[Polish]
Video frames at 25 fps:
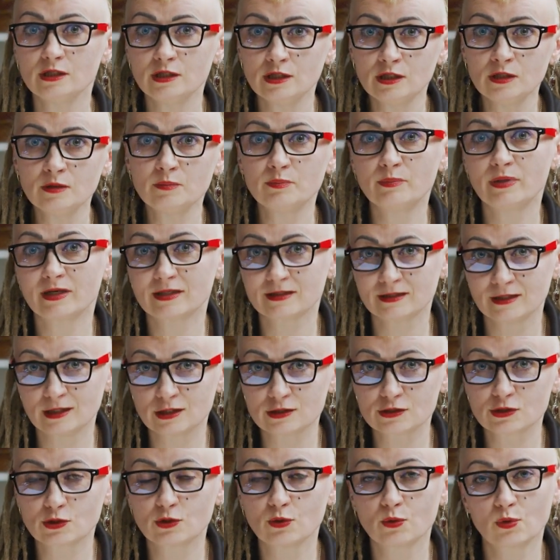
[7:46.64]
i
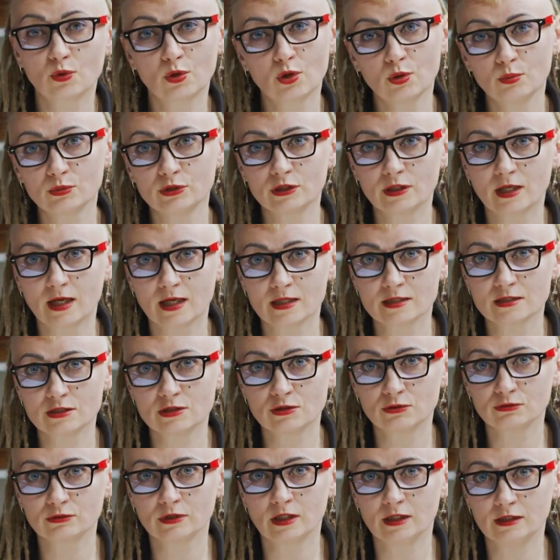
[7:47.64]
partnerską
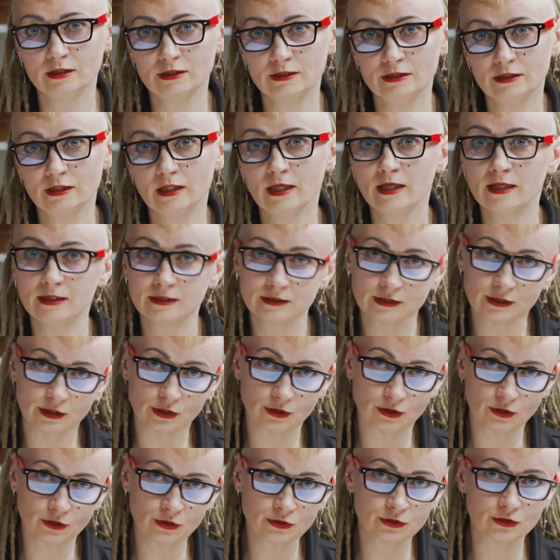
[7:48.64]
komunikacją na linii
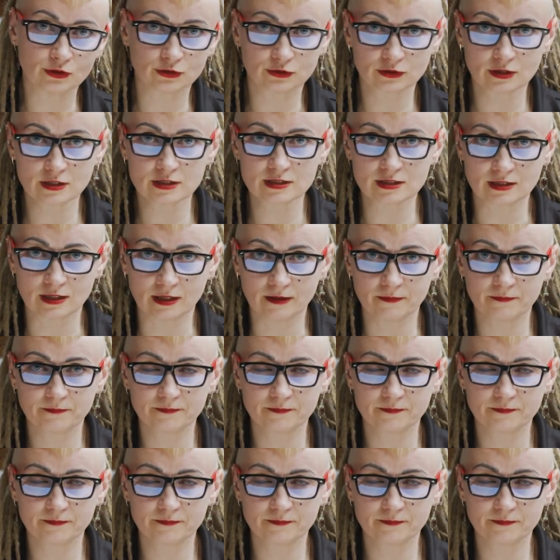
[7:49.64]
NGO-JST.